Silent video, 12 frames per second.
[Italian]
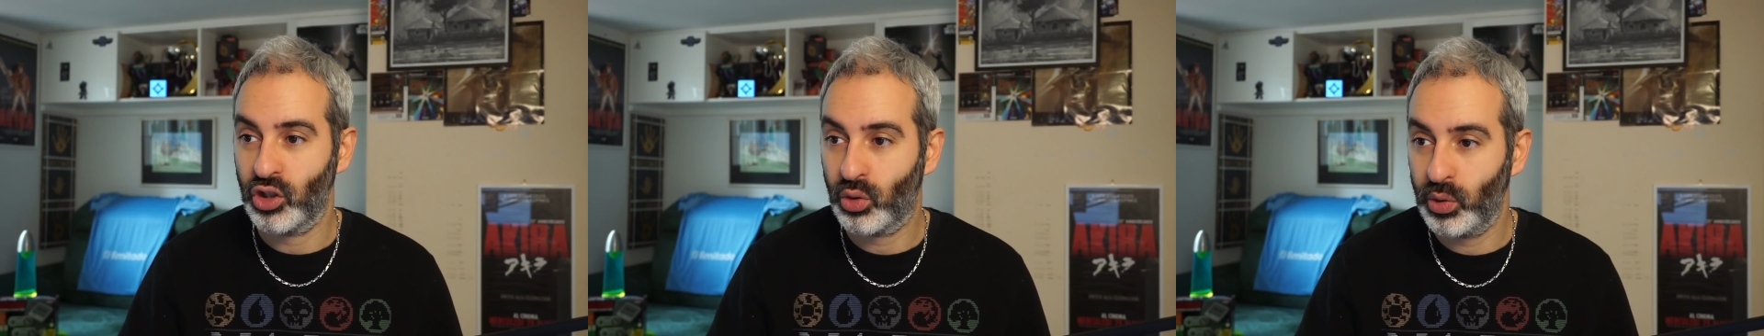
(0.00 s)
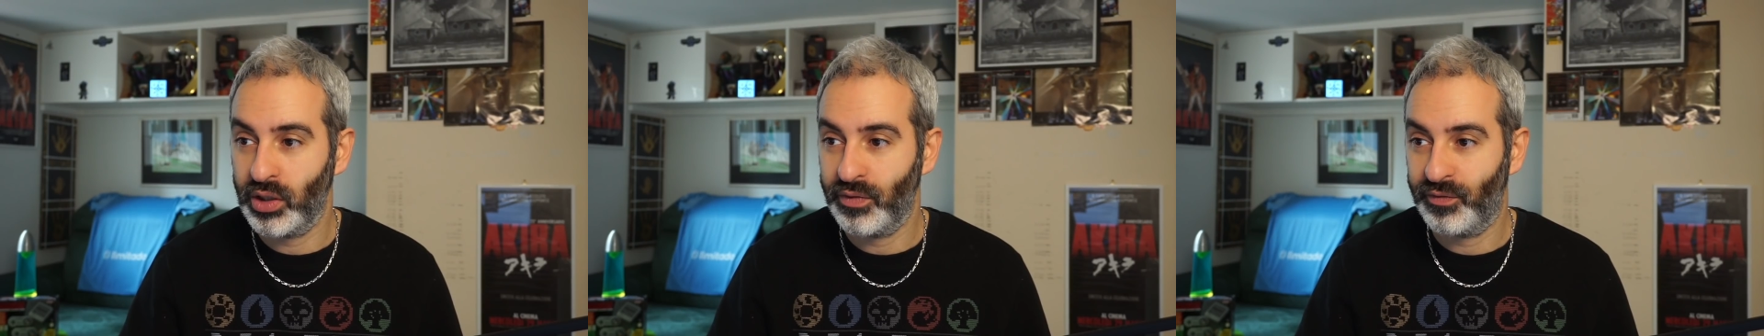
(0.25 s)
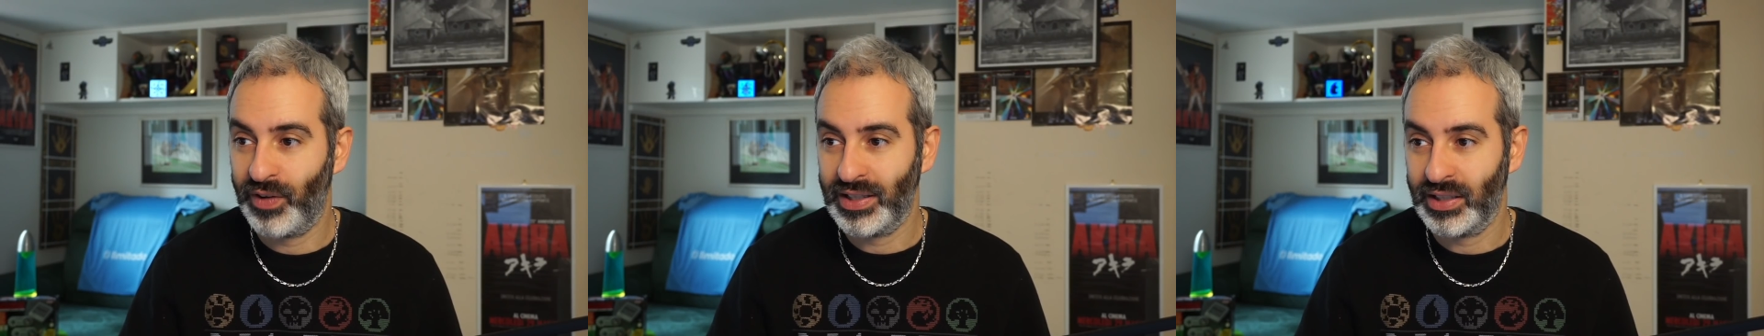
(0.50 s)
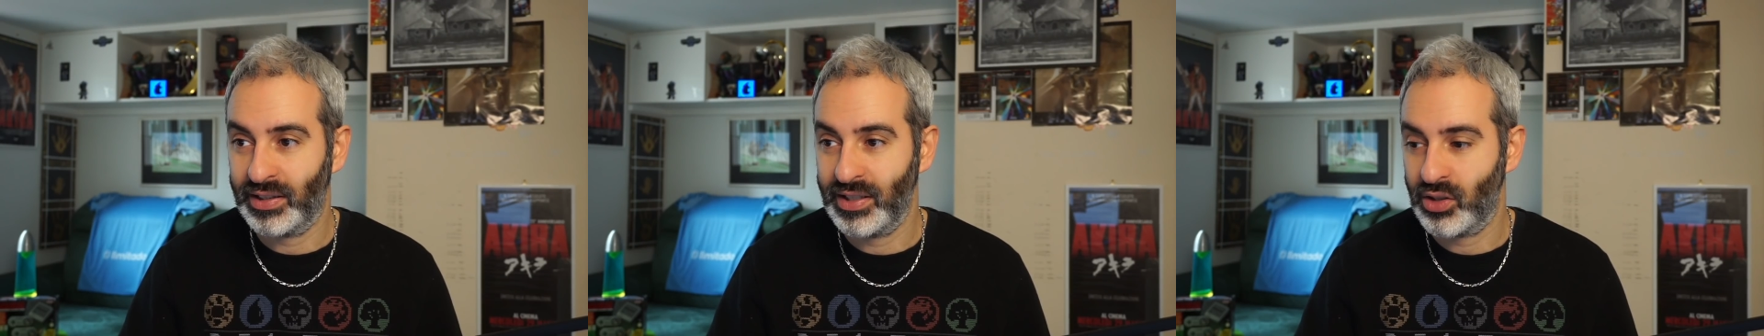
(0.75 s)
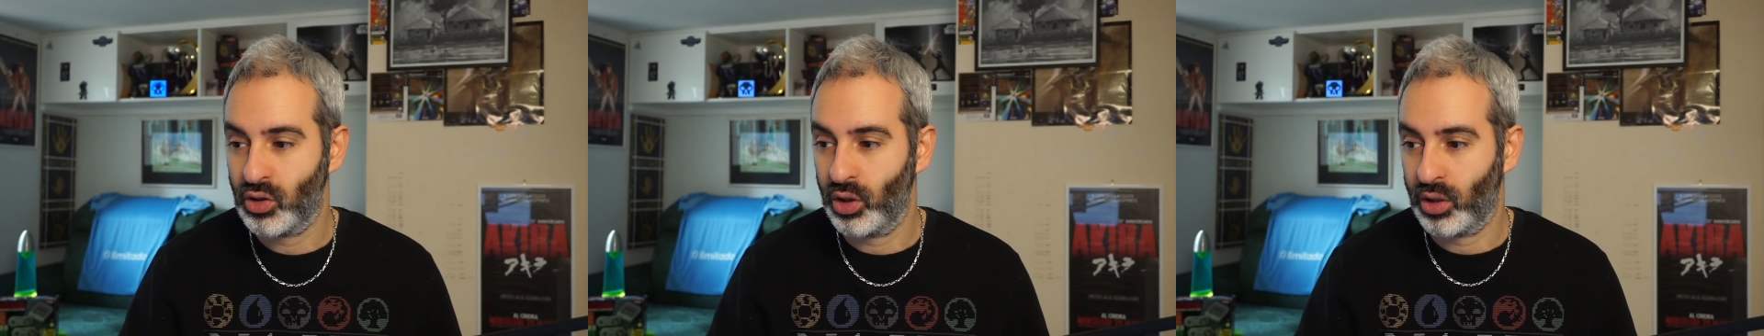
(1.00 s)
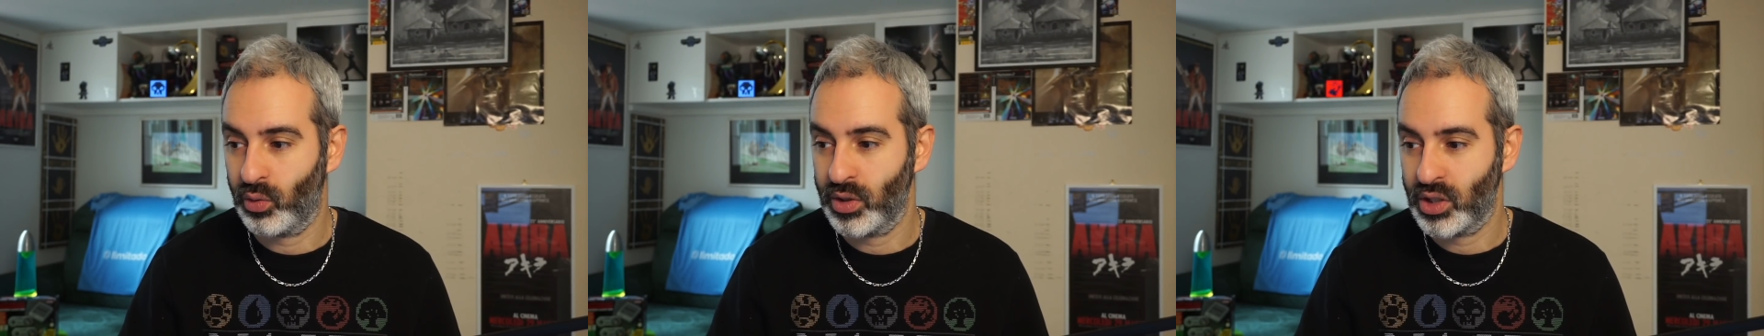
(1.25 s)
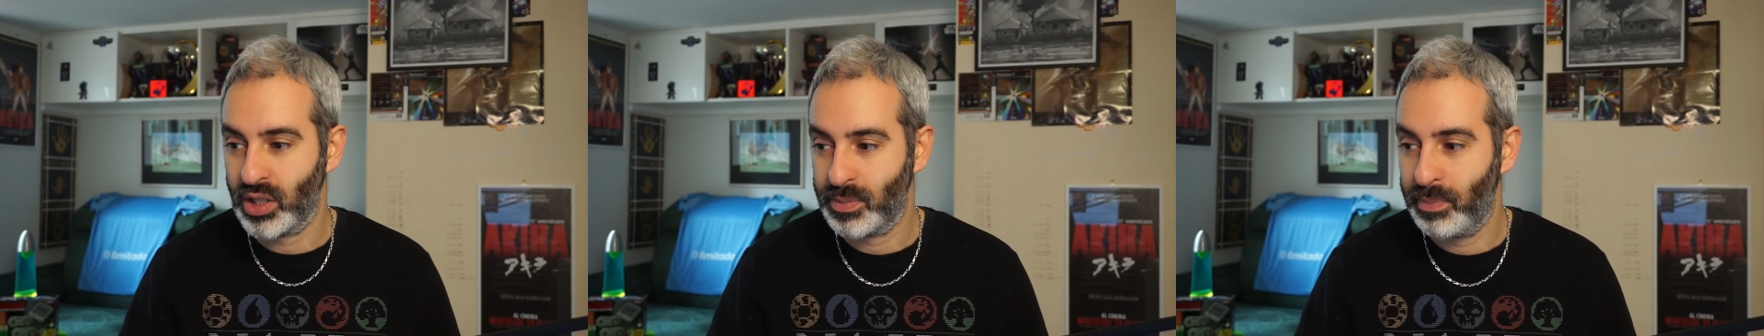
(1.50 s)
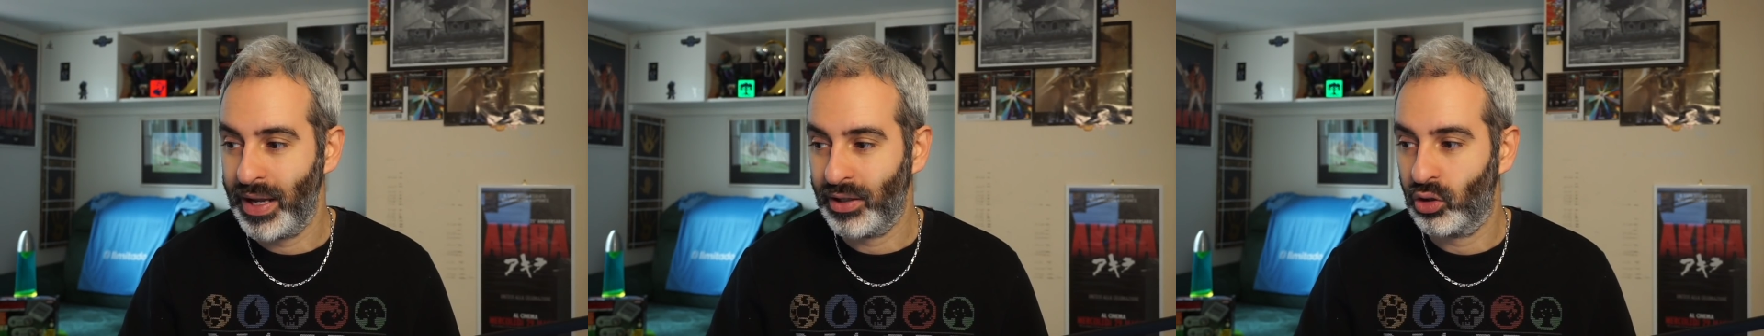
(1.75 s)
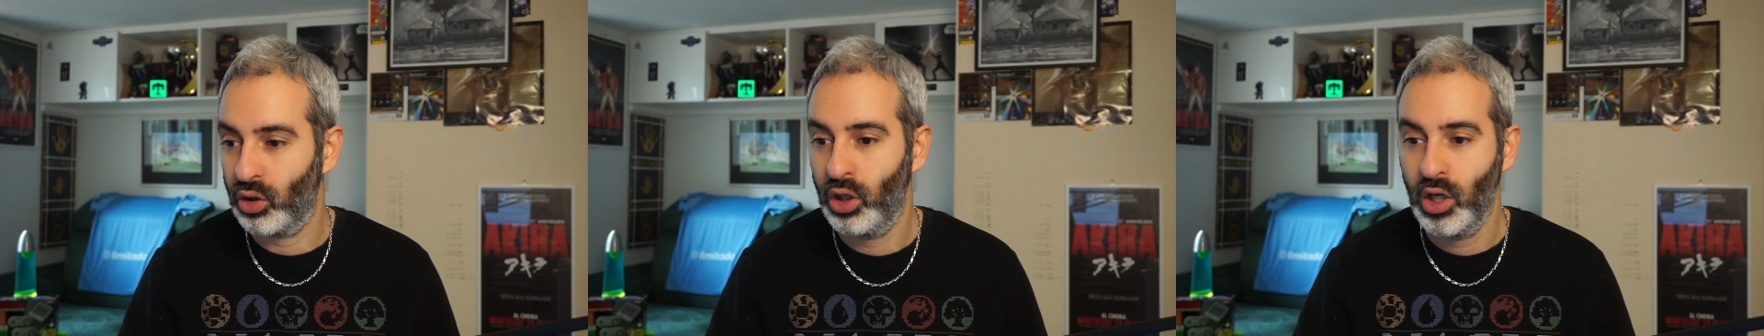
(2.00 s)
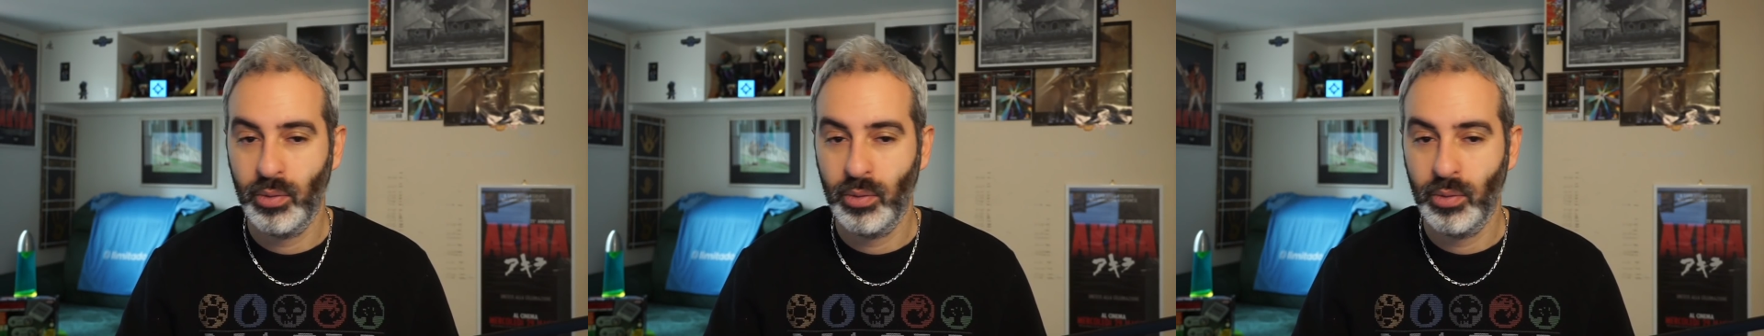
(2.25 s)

Quindi fate attenzione a questo aspetto